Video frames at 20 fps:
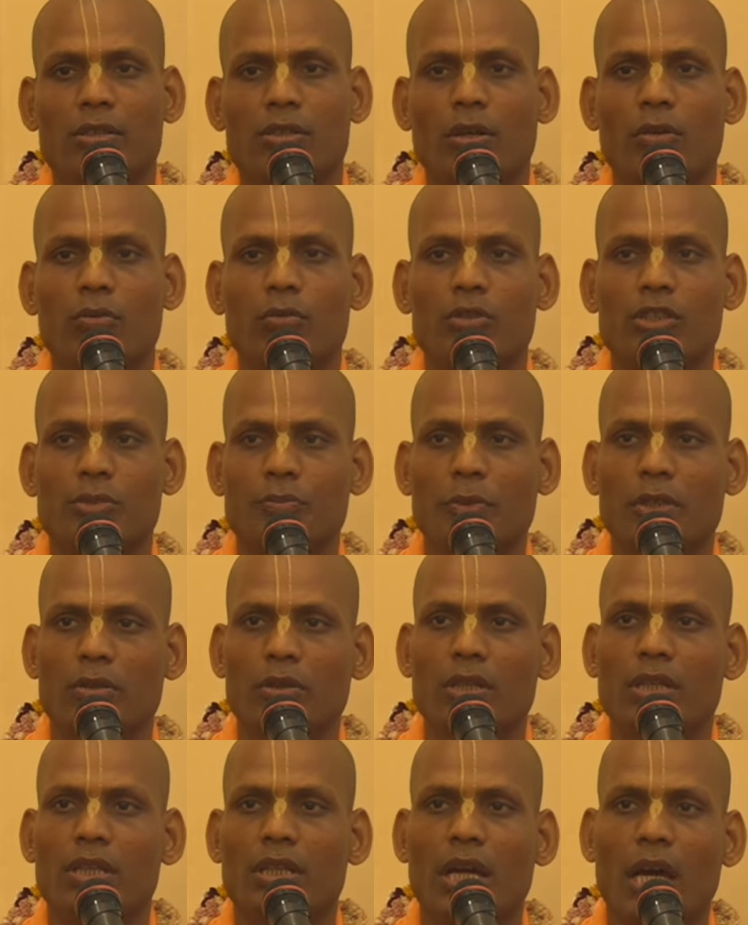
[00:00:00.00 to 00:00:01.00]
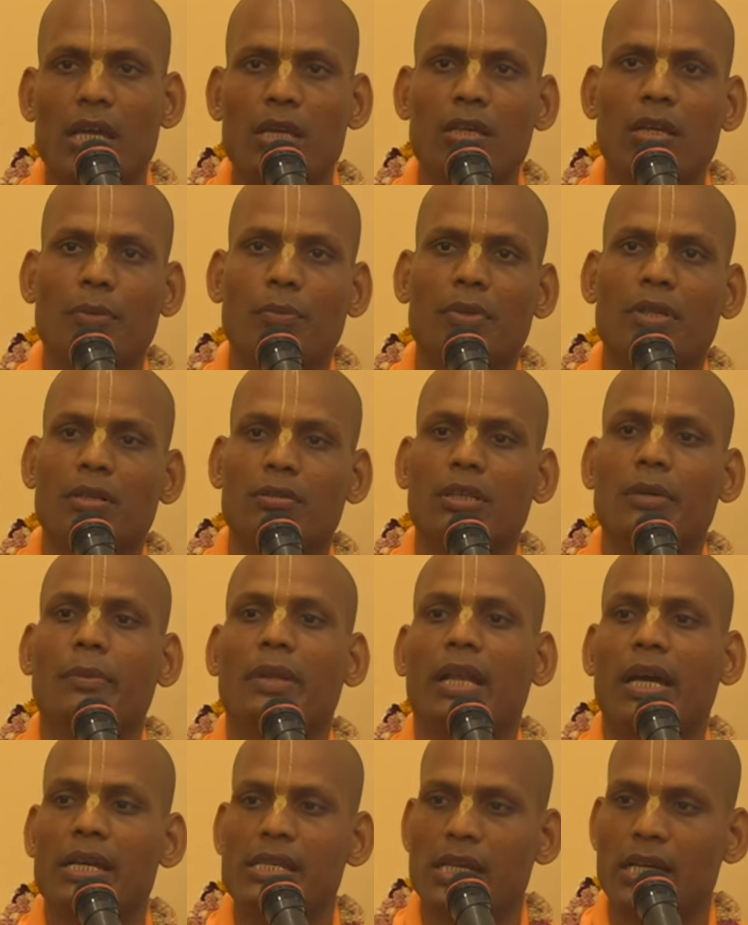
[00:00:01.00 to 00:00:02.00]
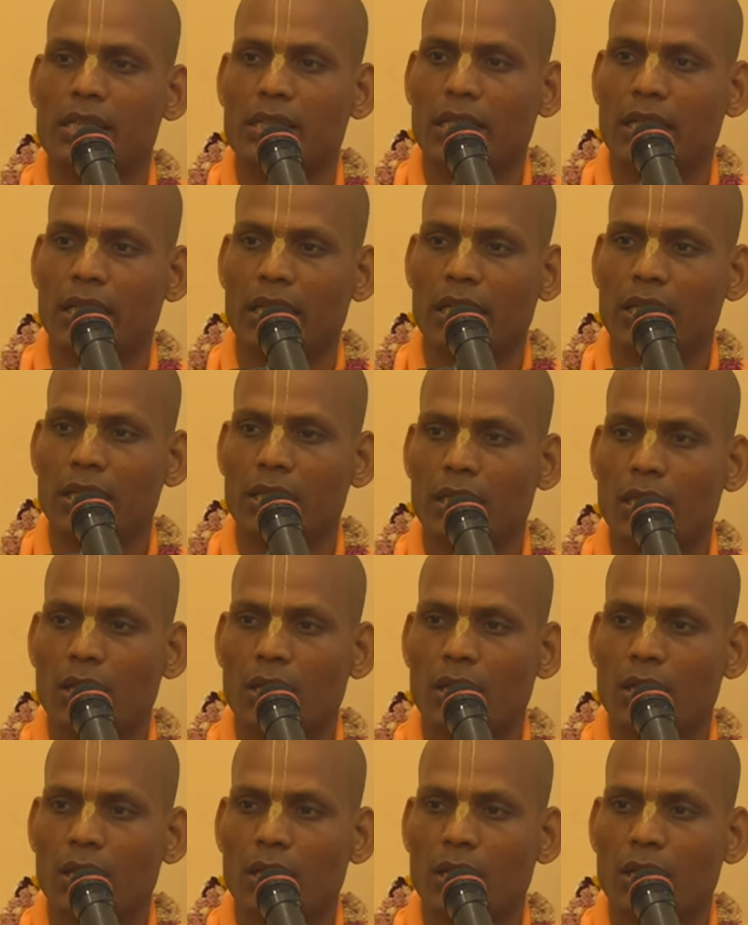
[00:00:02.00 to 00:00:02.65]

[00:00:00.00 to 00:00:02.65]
जब उसमें कोई दाह्य पदार्थ मिलाए जाते हैं